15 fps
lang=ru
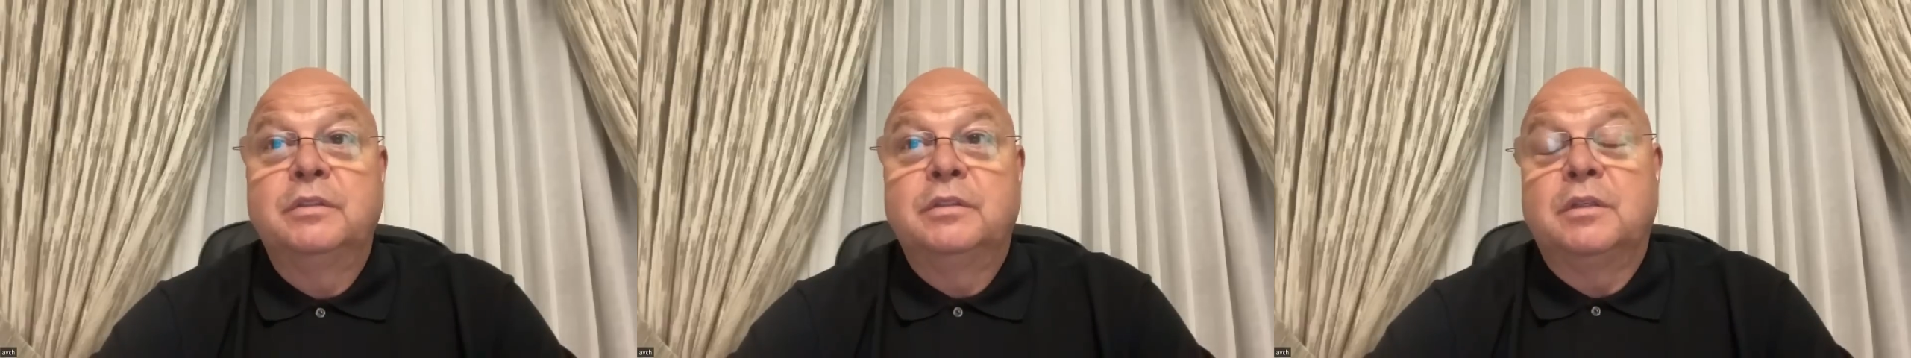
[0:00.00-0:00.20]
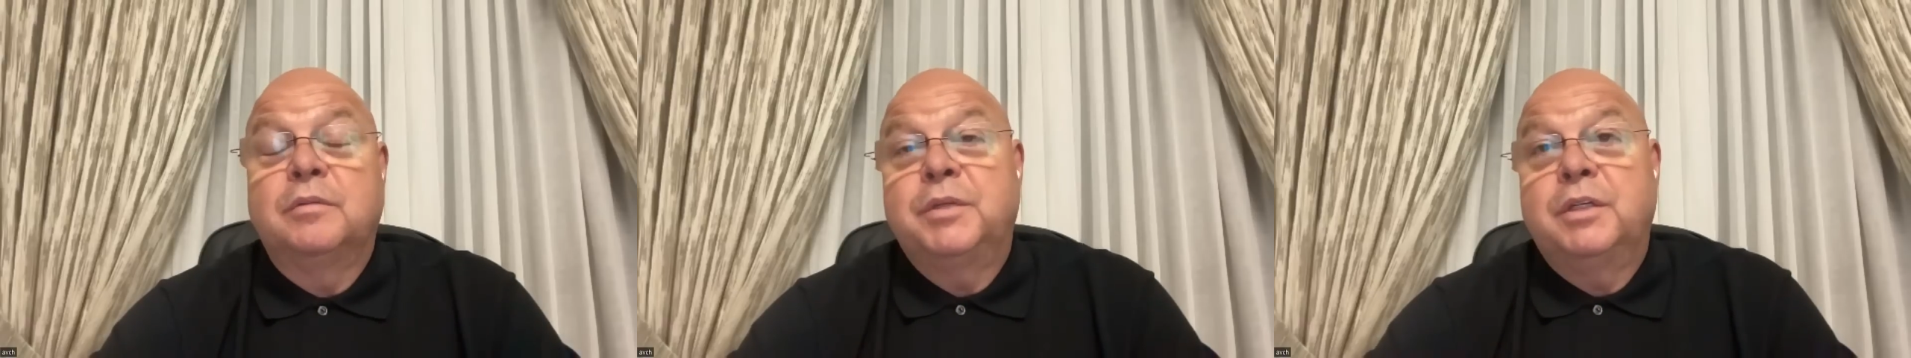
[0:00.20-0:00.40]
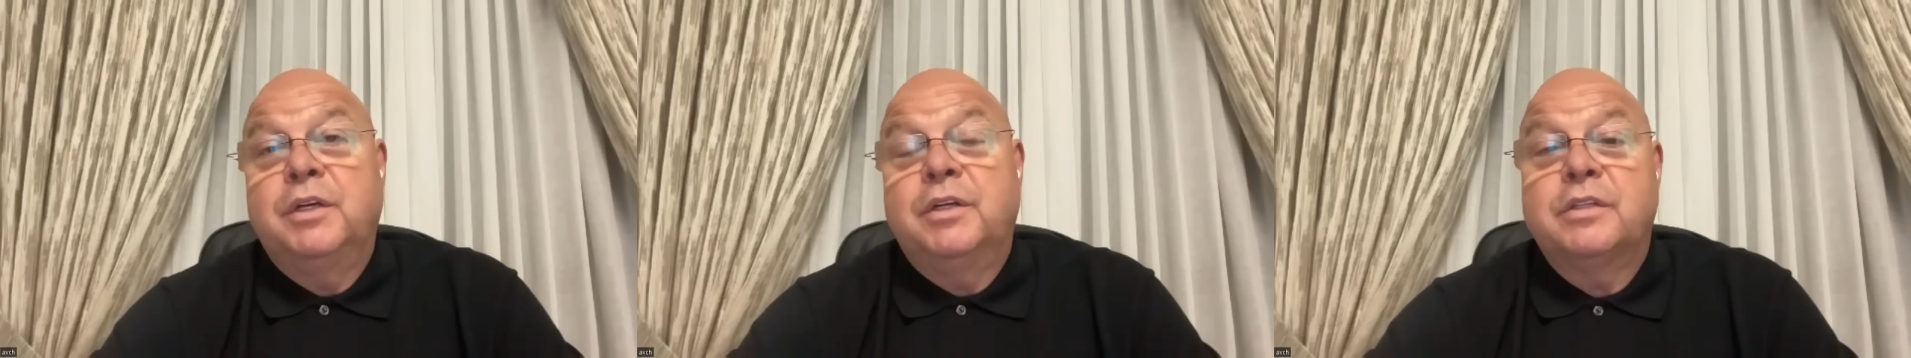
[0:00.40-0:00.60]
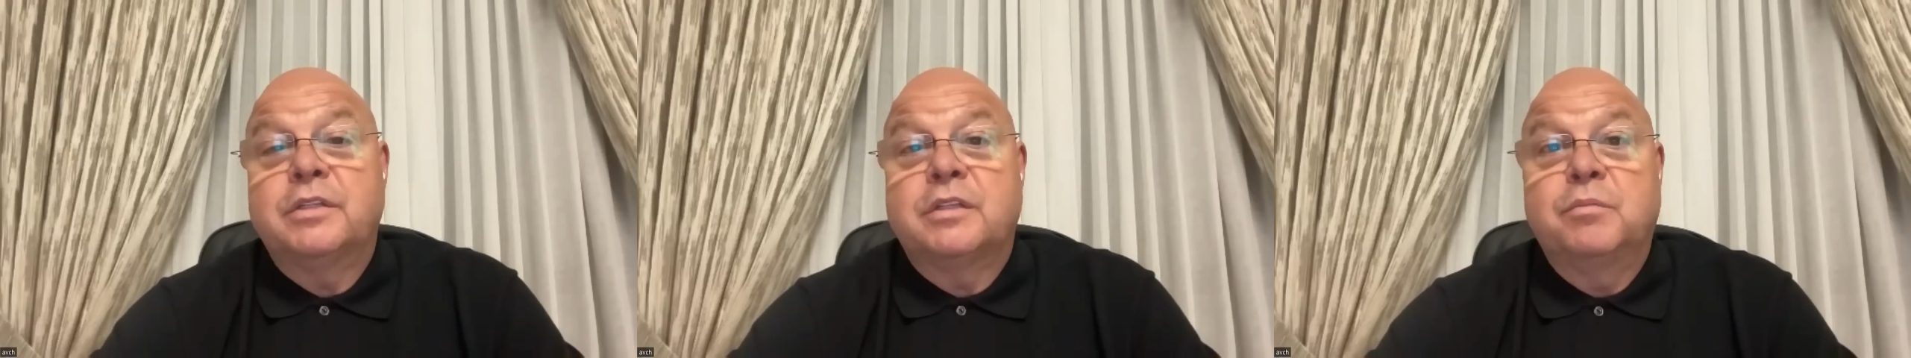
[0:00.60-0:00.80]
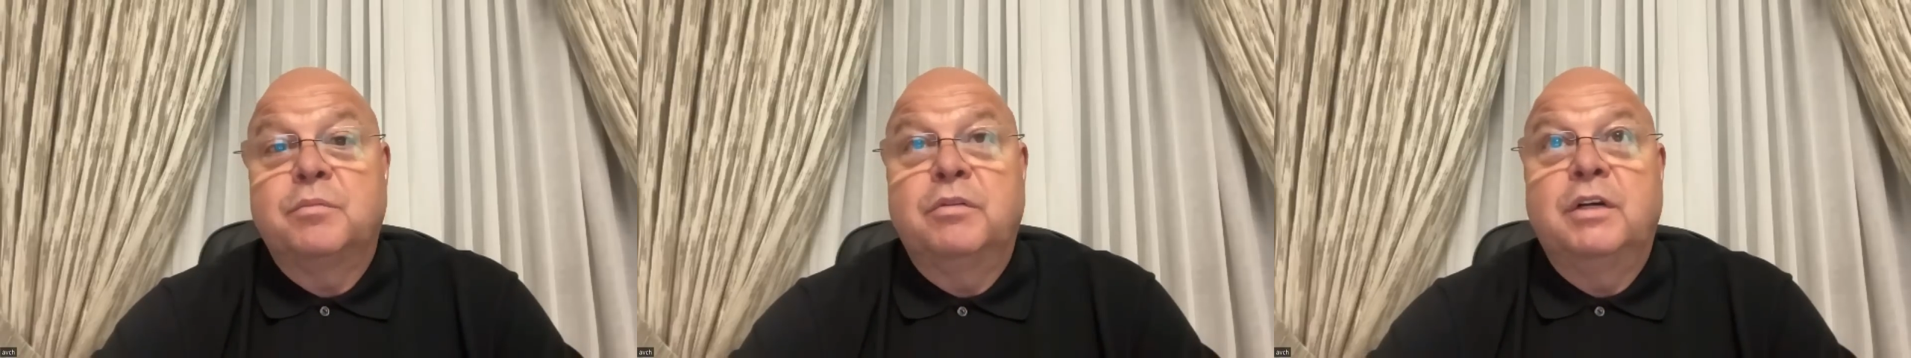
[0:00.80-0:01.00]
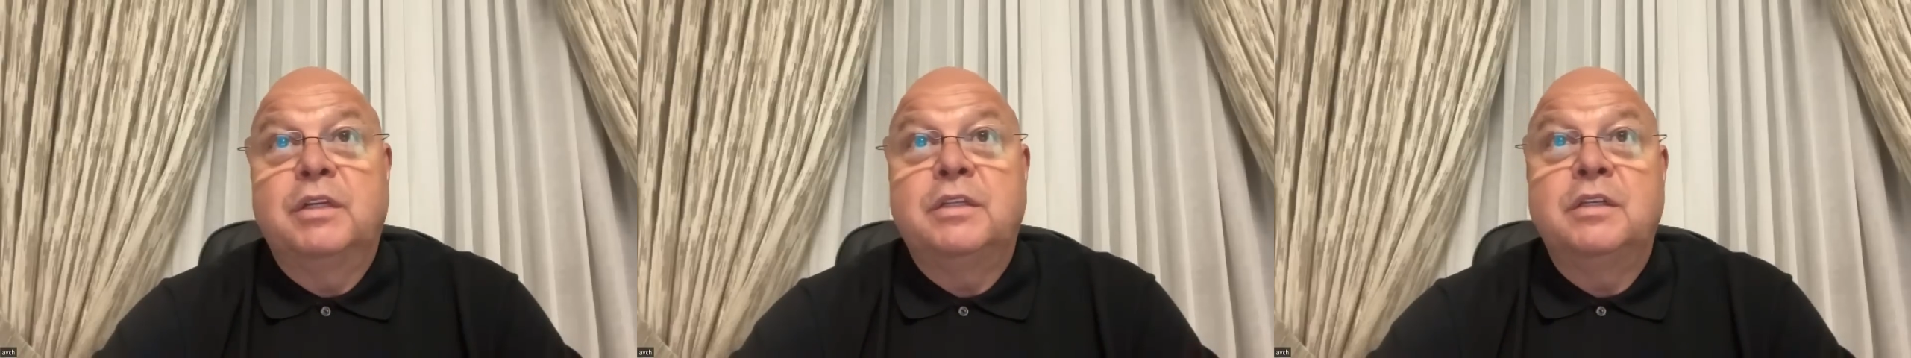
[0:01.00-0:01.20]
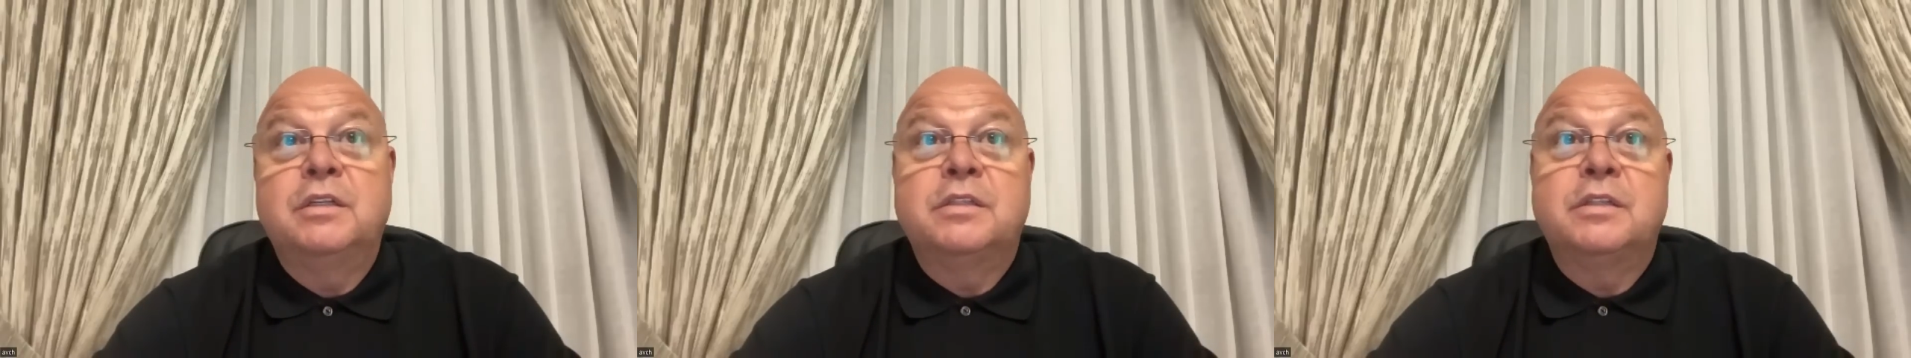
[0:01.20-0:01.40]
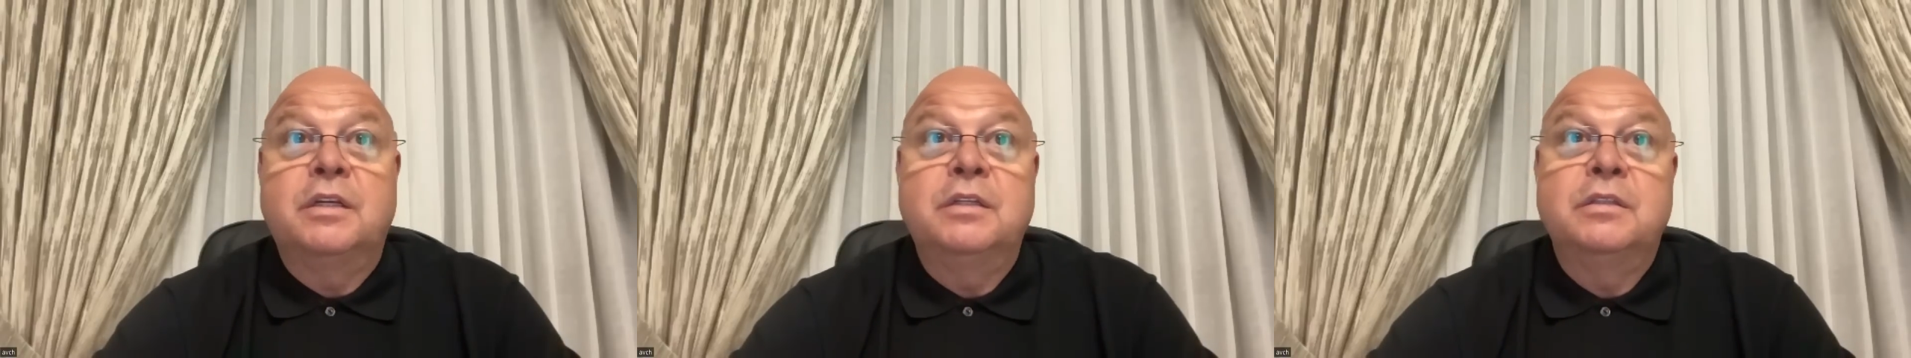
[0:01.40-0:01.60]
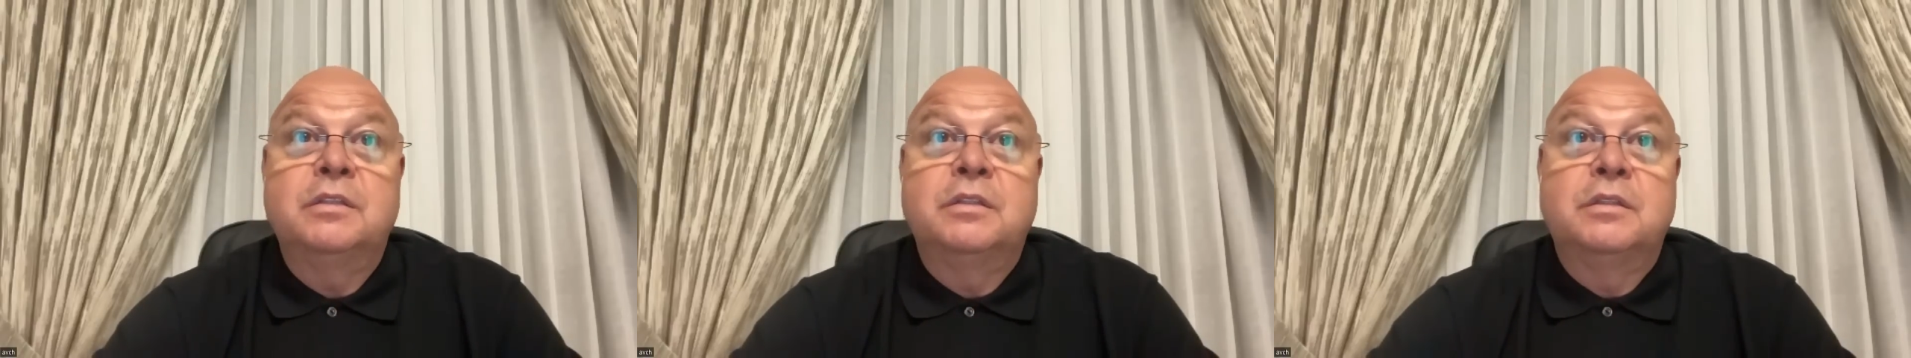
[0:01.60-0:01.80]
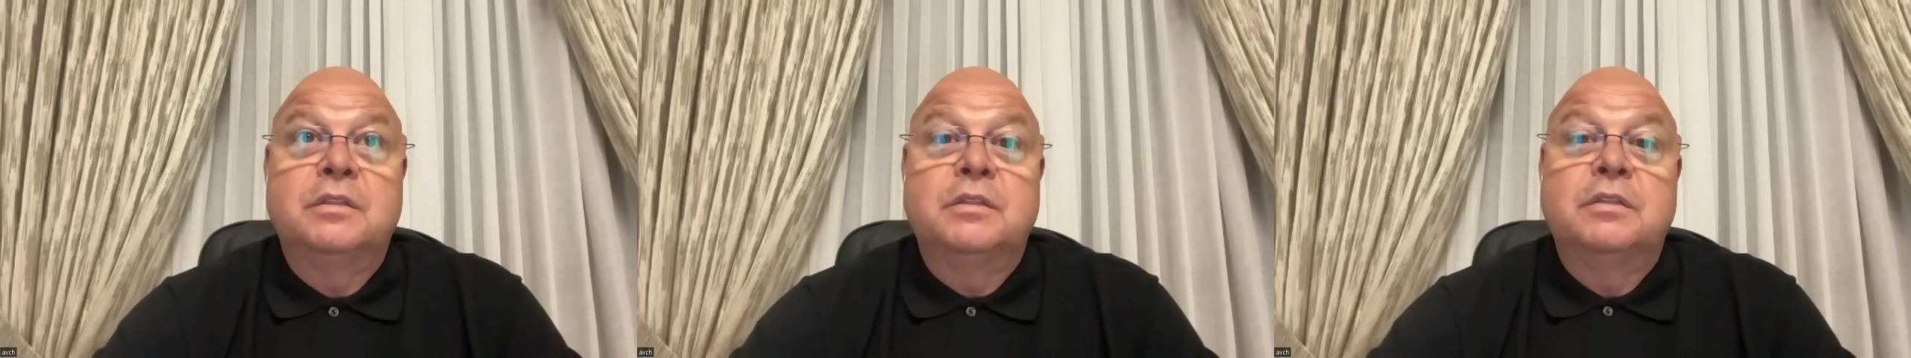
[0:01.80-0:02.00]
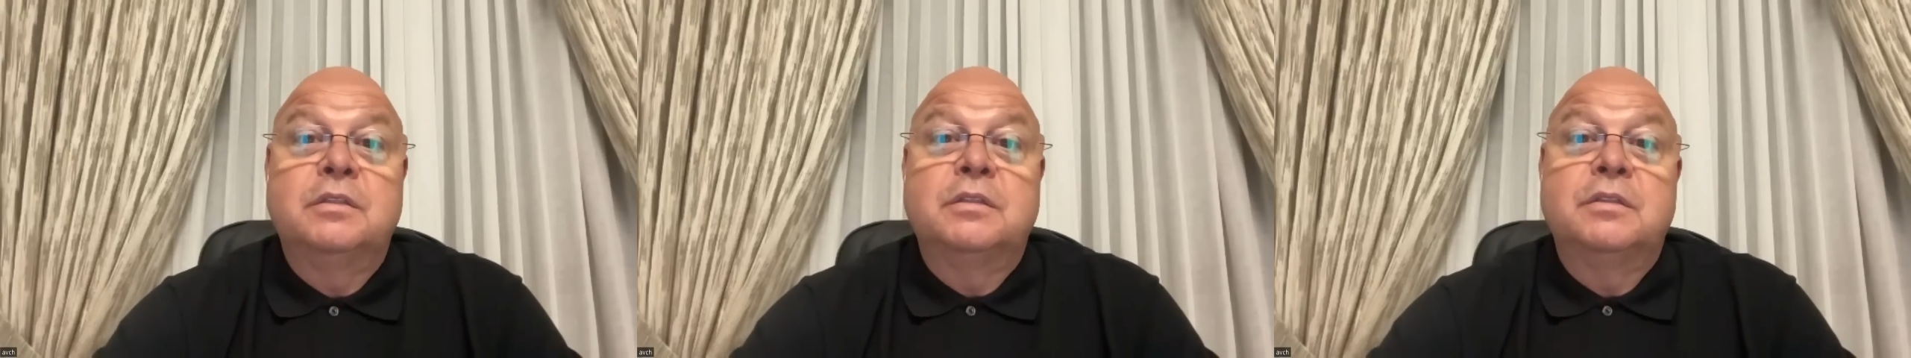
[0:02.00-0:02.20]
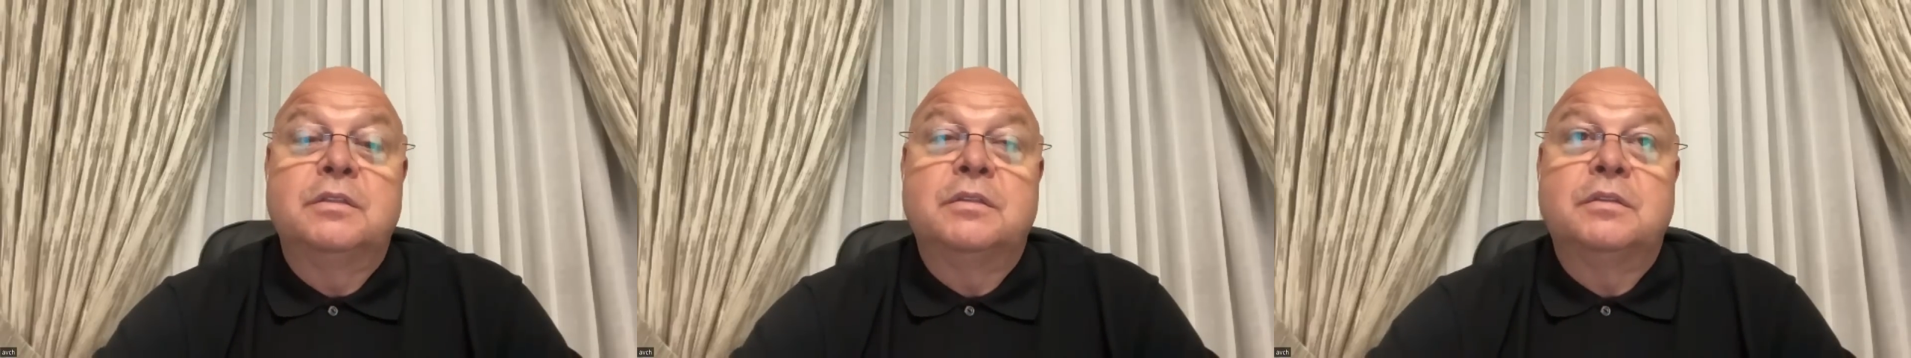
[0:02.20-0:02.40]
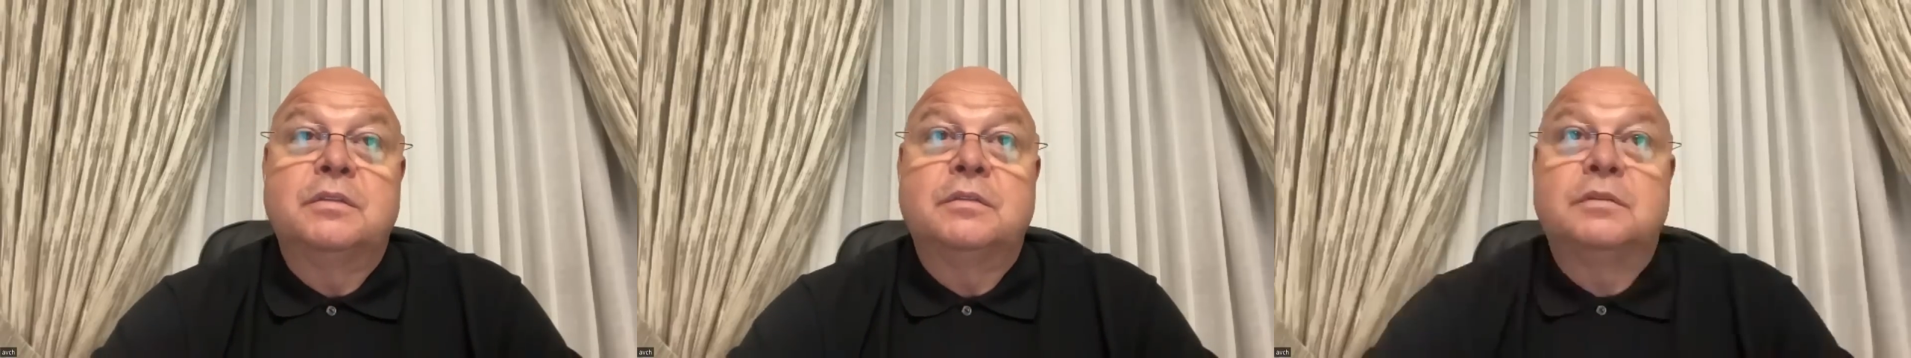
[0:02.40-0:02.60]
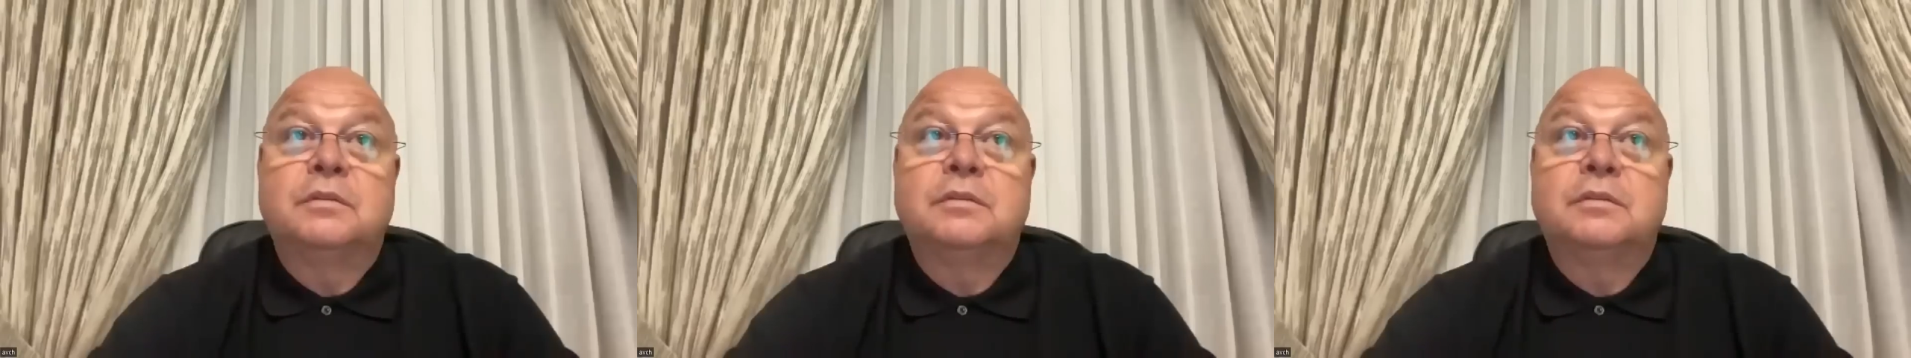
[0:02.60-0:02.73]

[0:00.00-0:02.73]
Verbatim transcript: А Но, ну, мне кажется, забывать нельзя. Вы считаете,